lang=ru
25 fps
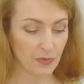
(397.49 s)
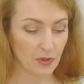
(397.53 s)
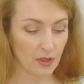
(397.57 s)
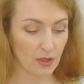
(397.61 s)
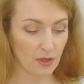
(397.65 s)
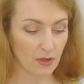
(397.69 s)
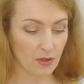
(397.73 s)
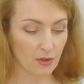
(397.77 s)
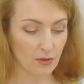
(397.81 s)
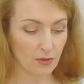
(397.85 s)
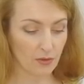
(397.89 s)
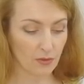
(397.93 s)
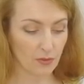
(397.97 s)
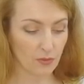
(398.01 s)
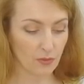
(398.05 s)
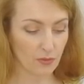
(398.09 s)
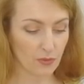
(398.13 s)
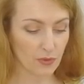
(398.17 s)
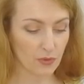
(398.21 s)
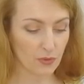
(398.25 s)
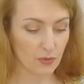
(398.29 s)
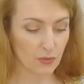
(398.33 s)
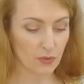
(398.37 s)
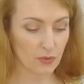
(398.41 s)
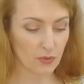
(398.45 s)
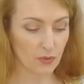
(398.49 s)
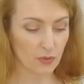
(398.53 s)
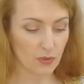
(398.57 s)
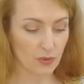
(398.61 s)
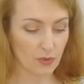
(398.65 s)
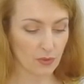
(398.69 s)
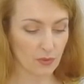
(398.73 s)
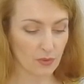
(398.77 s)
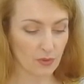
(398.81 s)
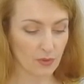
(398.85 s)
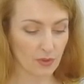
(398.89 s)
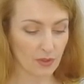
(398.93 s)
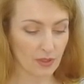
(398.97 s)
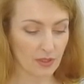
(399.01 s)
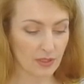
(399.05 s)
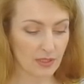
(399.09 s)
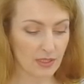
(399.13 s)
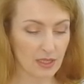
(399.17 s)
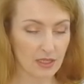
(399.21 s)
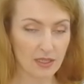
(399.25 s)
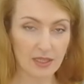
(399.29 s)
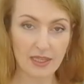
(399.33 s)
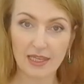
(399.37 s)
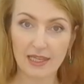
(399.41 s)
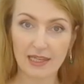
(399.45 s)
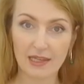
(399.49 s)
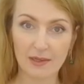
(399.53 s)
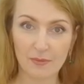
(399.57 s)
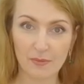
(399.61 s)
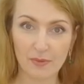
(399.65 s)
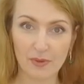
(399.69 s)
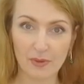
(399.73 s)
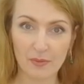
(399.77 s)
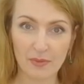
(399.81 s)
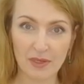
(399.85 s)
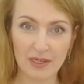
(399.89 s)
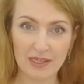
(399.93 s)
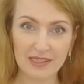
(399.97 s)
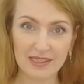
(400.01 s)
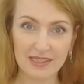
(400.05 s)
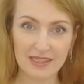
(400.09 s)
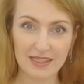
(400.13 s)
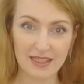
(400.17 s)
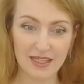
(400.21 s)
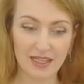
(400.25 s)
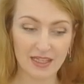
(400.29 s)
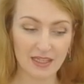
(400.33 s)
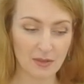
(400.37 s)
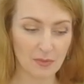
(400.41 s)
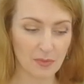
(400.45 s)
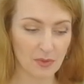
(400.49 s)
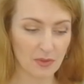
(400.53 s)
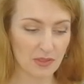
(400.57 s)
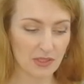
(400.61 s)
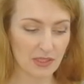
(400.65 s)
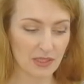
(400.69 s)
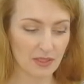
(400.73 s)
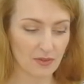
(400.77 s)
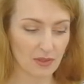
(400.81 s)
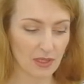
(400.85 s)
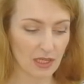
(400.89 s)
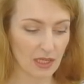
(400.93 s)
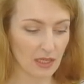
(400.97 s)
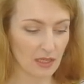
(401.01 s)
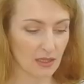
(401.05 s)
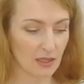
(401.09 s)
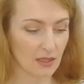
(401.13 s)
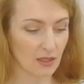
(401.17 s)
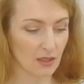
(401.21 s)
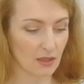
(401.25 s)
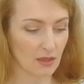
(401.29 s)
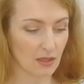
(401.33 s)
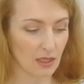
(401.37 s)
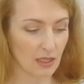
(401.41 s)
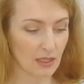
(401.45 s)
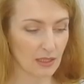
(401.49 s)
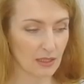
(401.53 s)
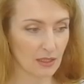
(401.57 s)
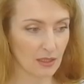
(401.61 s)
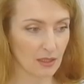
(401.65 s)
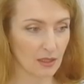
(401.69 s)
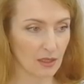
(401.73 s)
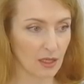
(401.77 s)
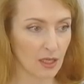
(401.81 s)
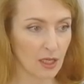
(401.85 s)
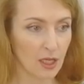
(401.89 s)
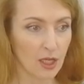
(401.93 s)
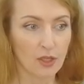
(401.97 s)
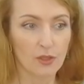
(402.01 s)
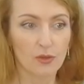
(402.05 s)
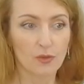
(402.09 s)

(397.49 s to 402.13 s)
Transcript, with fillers: э, вот тут вот где я гелем помазала она просто невероятно гладкая